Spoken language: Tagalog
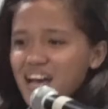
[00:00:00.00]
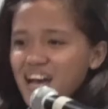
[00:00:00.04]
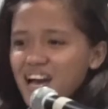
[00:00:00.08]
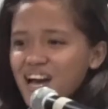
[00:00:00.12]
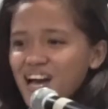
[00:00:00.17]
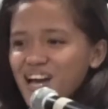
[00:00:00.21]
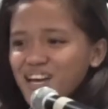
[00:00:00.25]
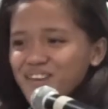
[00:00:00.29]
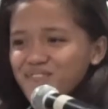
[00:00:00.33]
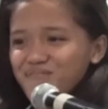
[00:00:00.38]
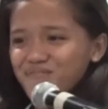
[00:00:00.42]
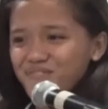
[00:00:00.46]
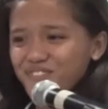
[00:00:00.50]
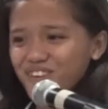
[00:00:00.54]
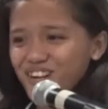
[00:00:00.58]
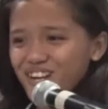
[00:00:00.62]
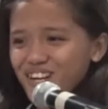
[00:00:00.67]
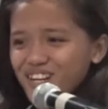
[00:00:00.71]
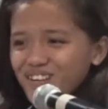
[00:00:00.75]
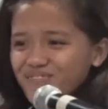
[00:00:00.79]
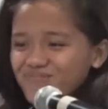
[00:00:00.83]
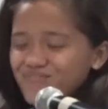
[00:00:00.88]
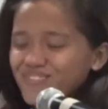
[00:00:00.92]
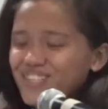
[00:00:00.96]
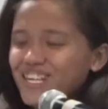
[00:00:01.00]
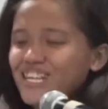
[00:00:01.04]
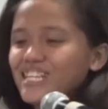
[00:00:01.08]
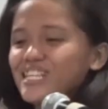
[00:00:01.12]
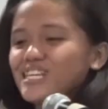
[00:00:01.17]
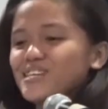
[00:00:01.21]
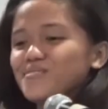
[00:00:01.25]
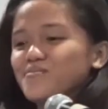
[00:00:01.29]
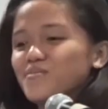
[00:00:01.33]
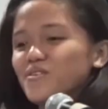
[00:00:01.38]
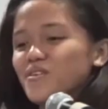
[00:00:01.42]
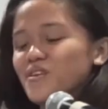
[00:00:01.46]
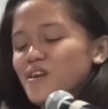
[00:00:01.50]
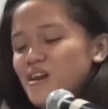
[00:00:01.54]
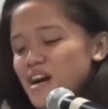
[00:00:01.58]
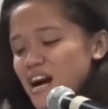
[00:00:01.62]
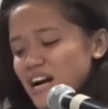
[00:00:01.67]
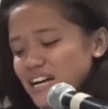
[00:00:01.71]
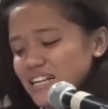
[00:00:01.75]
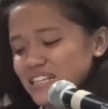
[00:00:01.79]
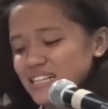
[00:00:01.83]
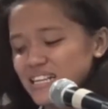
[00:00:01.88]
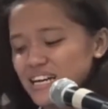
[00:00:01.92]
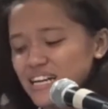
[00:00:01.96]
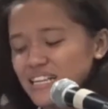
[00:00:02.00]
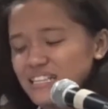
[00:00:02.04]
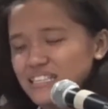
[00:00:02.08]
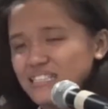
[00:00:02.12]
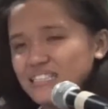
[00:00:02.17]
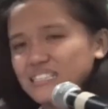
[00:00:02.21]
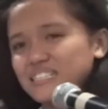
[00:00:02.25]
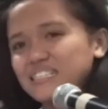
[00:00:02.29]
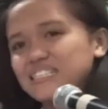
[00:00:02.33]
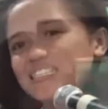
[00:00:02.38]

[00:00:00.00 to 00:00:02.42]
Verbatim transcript: I'm from Calibo, Aklan.